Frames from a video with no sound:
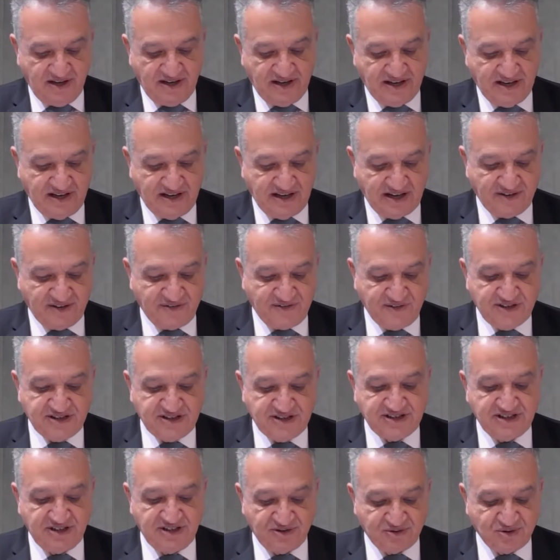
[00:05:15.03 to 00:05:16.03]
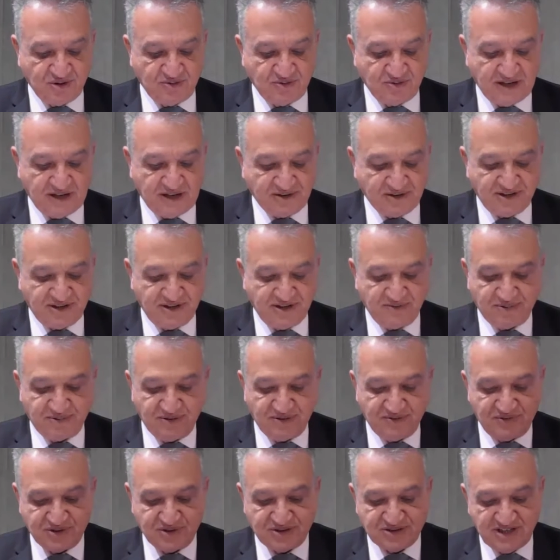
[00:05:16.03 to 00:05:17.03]
É, a fim de não tomar o tempo
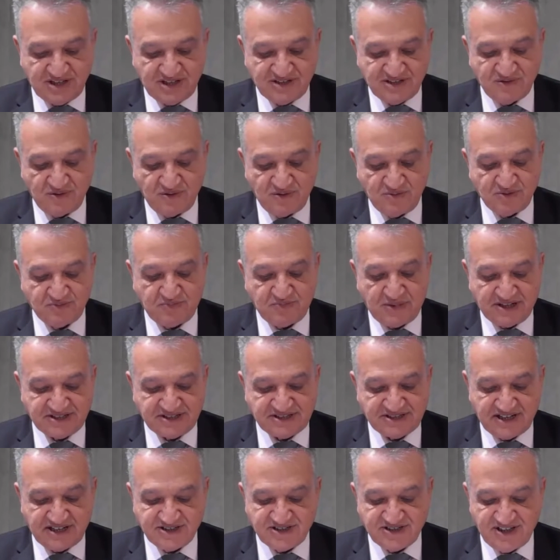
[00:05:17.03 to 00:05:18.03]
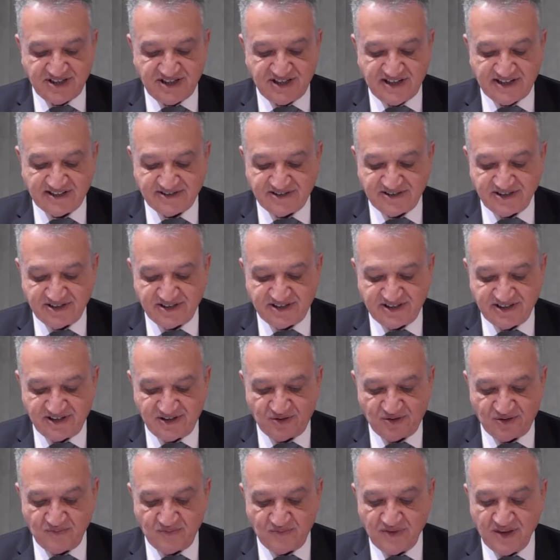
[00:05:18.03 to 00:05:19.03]
de vocês, vamos passar direto,
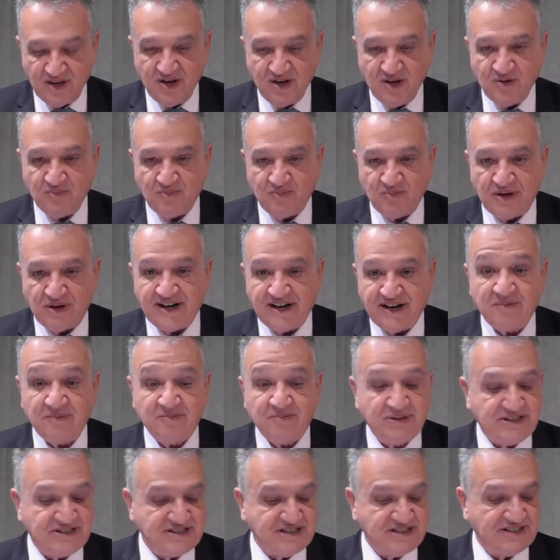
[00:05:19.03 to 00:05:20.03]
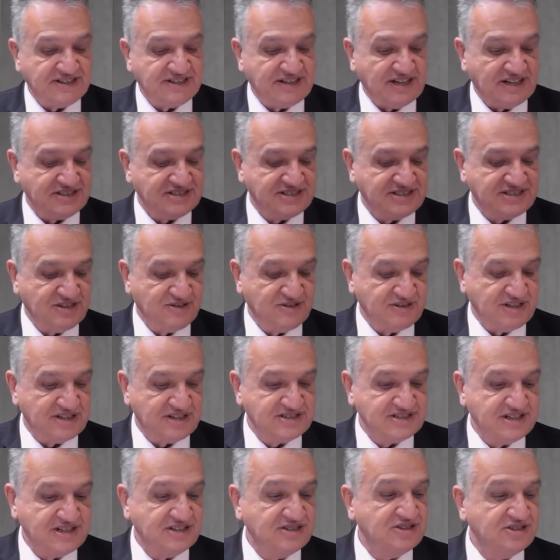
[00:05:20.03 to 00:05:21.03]
então, para a apresentação
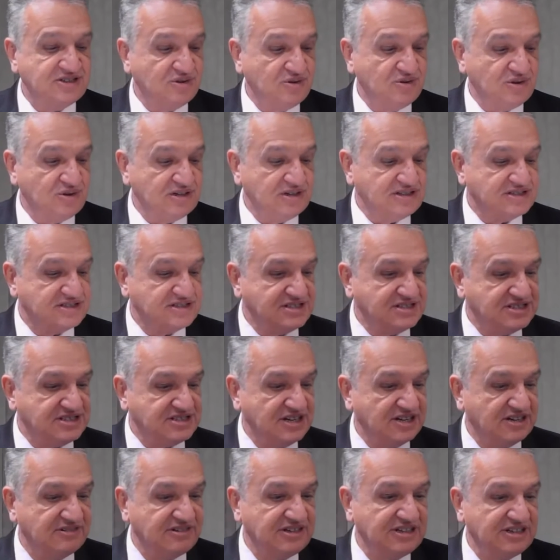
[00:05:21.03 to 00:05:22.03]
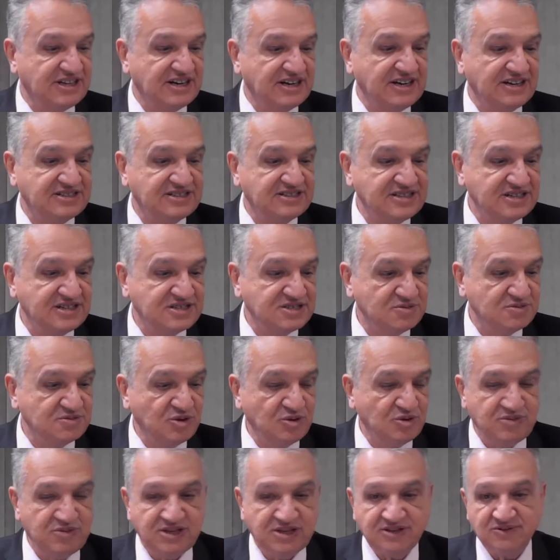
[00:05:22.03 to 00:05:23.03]
das certidões que serão entregues nesse
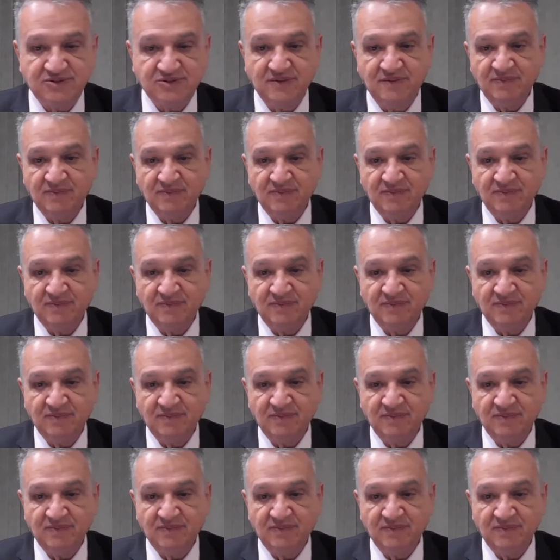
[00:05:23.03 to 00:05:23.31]
momento.